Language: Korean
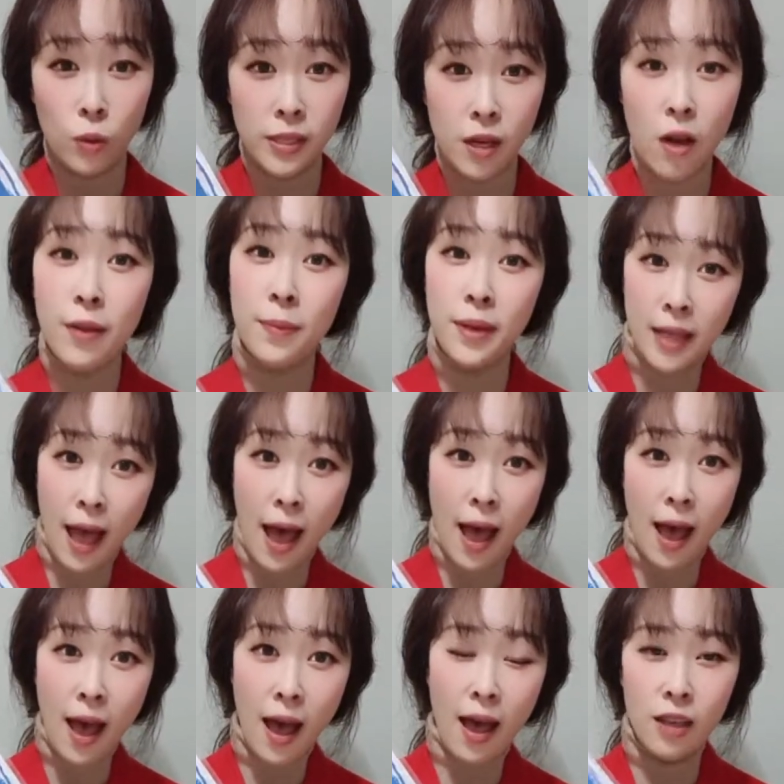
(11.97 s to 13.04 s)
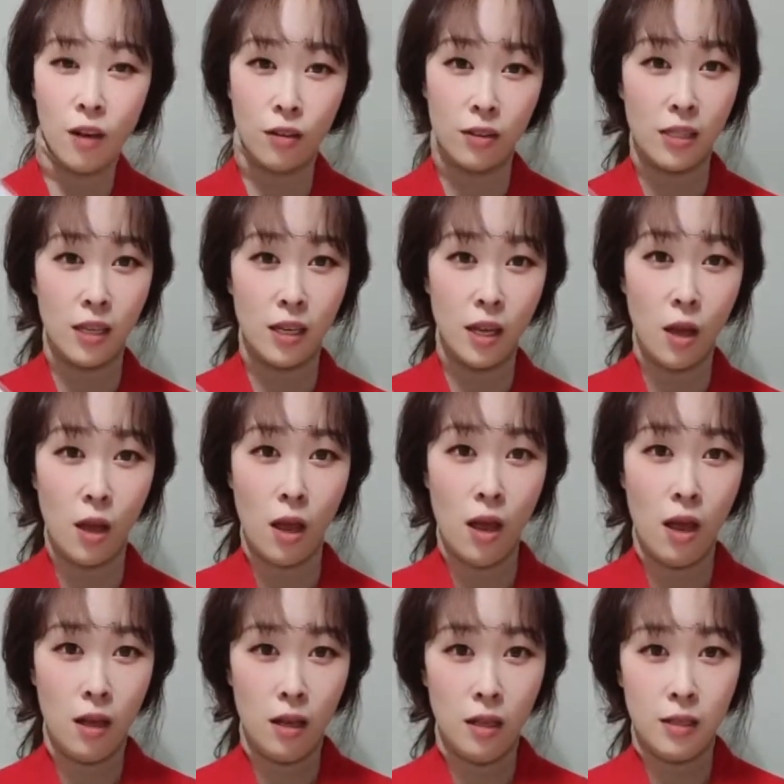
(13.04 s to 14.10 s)
참 좋은 동해안
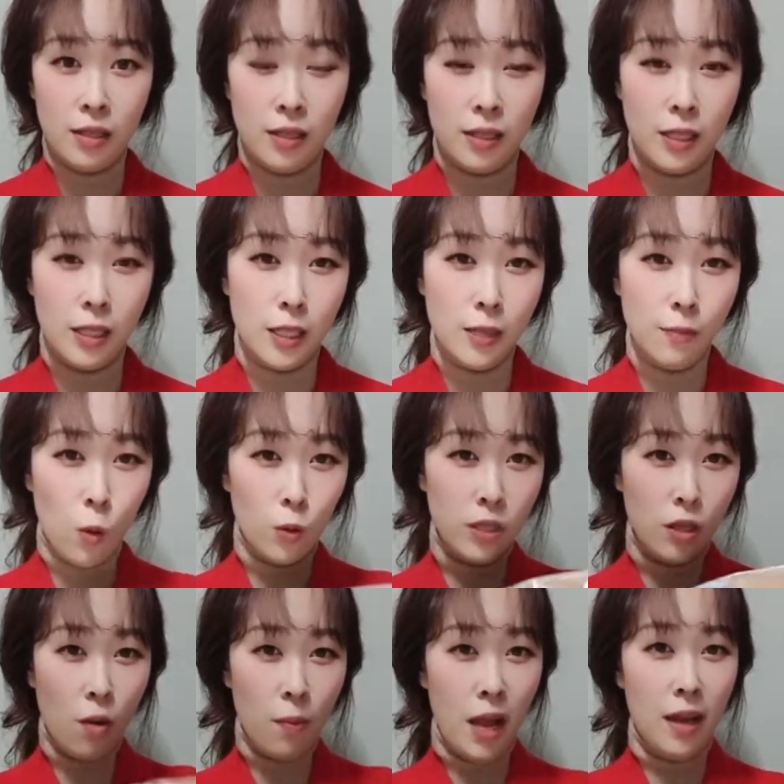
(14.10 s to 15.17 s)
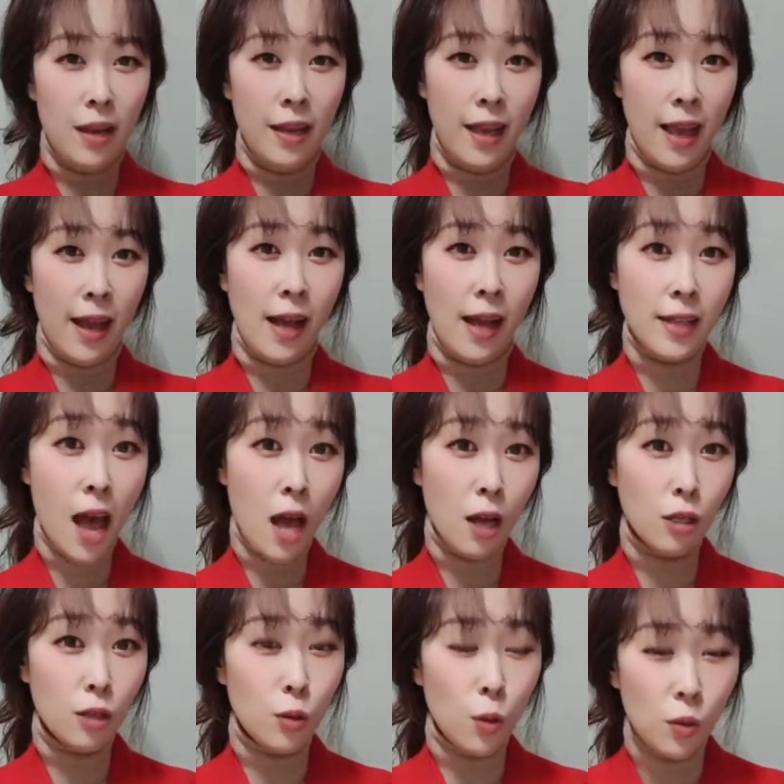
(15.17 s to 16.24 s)
오징어입니다 역시
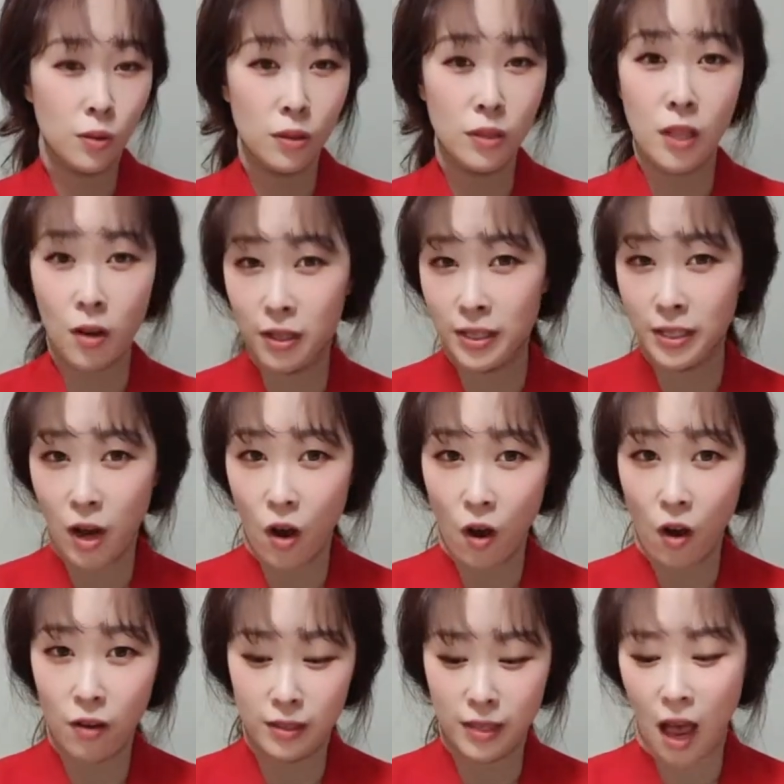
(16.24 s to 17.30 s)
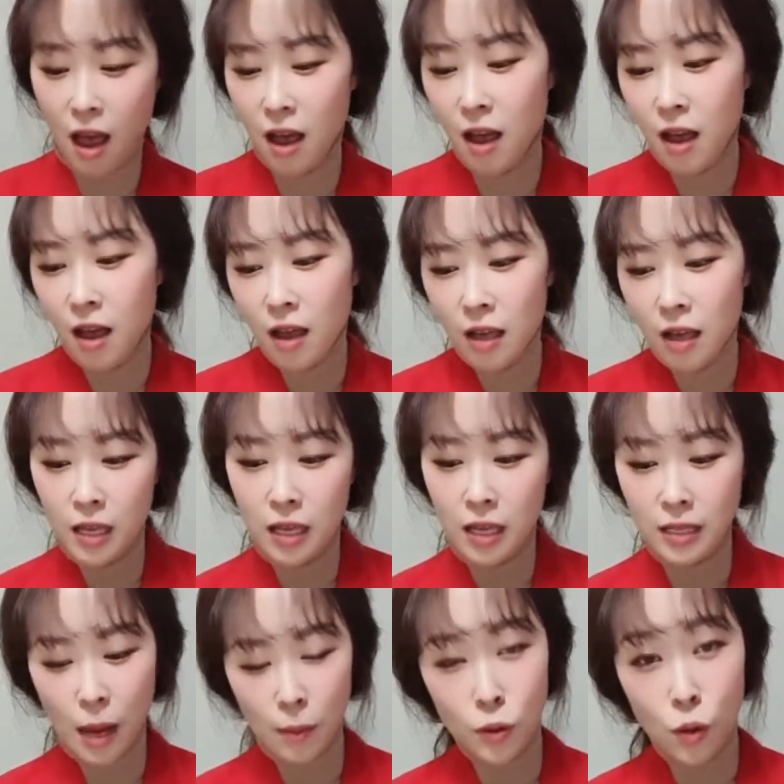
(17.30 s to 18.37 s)
지금 오징어 말리기에
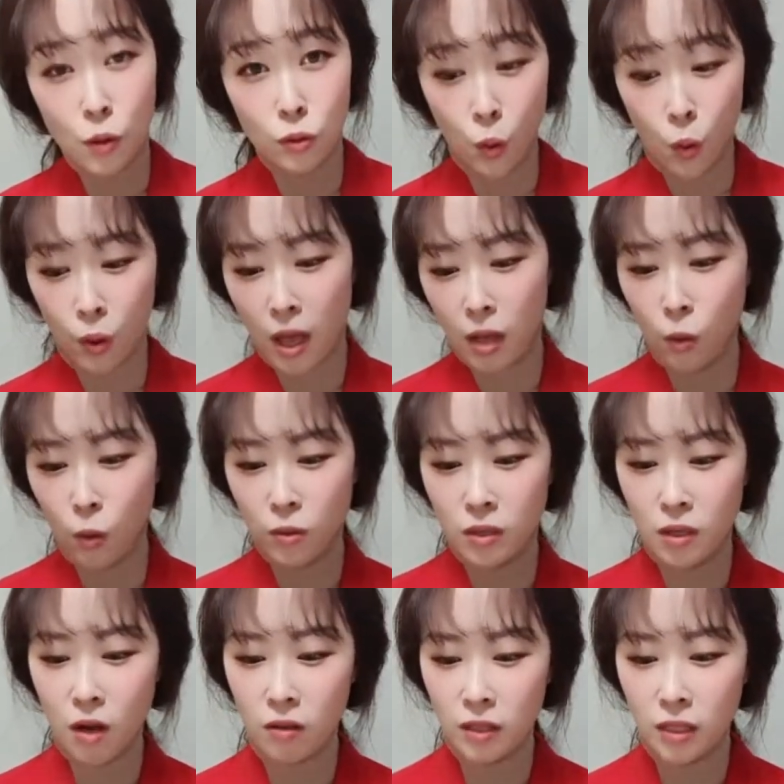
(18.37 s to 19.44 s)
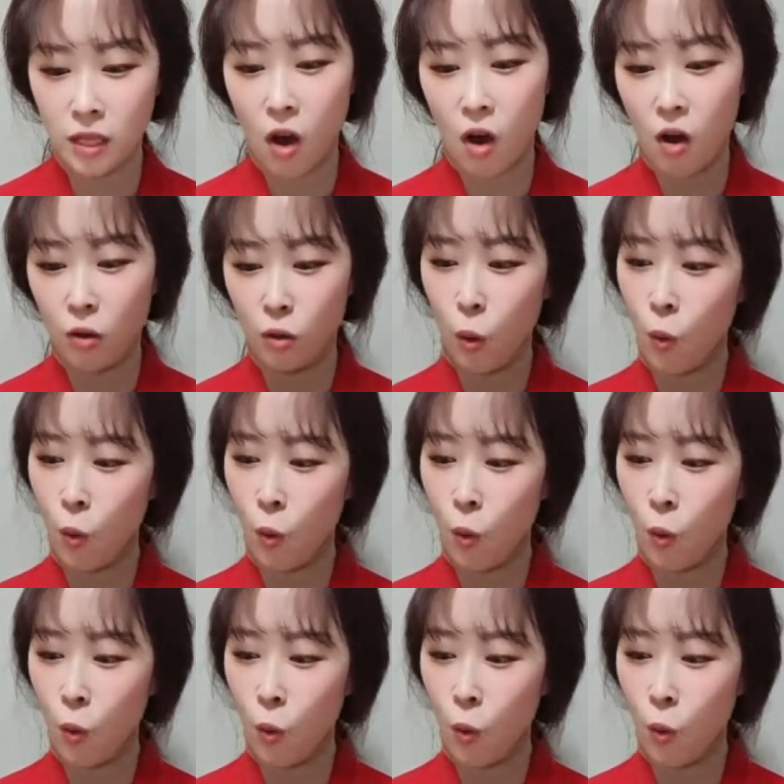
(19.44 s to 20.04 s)
가장 좋은 철이죠